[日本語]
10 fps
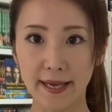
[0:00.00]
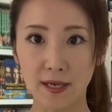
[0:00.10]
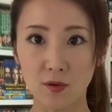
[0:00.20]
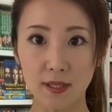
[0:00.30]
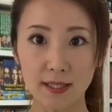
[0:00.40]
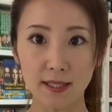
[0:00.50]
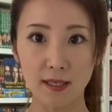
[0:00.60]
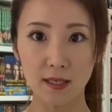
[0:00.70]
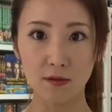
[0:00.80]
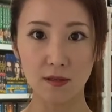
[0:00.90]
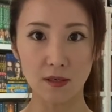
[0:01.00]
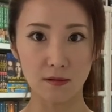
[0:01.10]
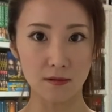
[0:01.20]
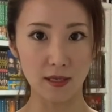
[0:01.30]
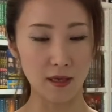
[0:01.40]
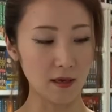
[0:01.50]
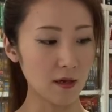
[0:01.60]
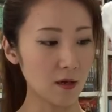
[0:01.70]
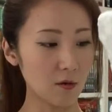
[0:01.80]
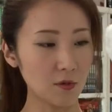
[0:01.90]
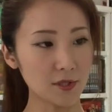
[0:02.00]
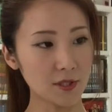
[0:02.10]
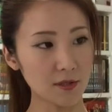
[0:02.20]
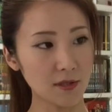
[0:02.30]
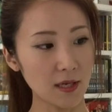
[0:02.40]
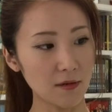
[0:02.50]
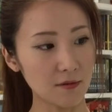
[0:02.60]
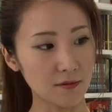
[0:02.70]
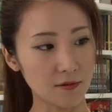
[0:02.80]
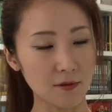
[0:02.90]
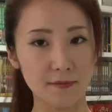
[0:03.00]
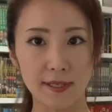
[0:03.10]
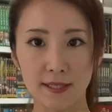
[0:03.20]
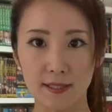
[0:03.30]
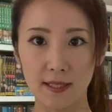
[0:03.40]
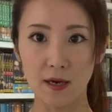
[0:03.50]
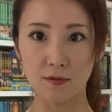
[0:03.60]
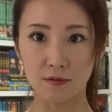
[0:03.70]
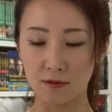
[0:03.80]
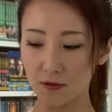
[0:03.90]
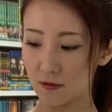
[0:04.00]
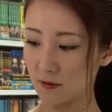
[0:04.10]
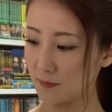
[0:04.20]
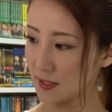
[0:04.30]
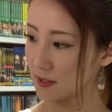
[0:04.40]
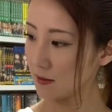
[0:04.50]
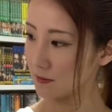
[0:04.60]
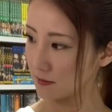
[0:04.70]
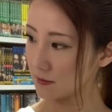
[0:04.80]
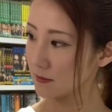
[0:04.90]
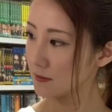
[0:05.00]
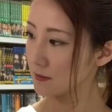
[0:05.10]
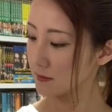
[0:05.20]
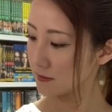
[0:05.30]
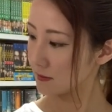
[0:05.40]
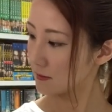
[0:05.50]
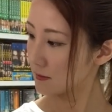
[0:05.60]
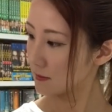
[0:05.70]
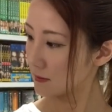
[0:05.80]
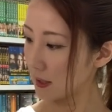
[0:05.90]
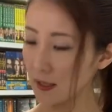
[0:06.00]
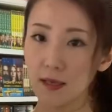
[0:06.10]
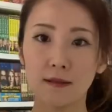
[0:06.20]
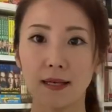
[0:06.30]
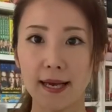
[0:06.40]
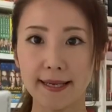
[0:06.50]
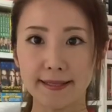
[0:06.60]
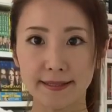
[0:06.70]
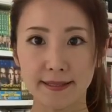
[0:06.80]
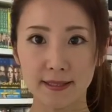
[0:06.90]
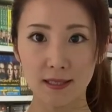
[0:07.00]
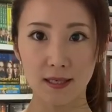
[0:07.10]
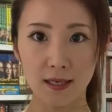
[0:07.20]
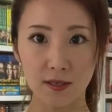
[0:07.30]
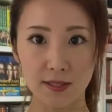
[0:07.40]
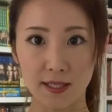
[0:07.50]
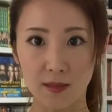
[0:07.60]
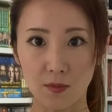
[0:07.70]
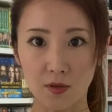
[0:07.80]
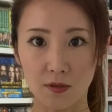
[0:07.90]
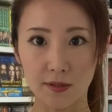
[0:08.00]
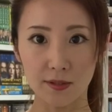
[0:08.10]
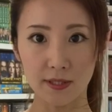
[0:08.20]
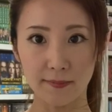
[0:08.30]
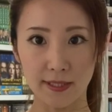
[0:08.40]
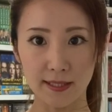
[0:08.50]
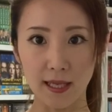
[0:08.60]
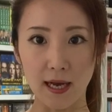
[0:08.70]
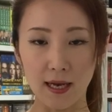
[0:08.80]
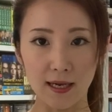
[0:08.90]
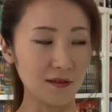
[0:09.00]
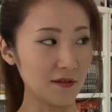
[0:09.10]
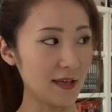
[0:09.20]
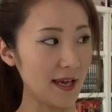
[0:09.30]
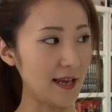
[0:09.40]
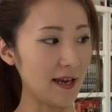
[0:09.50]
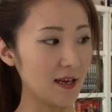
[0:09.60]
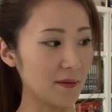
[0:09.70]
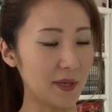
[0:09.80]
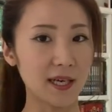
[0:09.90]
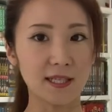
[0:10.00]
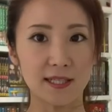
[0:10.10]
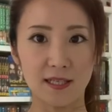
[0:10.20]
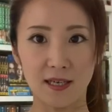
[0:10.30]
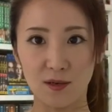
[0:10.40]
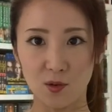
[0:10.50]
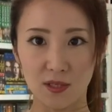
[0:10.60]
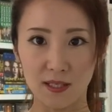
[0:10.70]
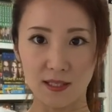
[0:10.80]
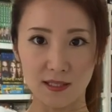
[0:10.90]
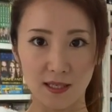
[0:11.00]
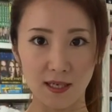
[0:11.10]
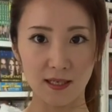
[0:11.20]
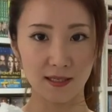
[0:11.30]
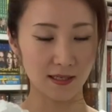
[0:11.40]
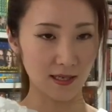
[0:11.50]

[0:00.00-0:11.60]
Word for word: はい同じ柄のタオルでウォッシュタオルとフェイスタオルとバスタオルかなはいこちらも購入しましたグレー選びがちな女ですね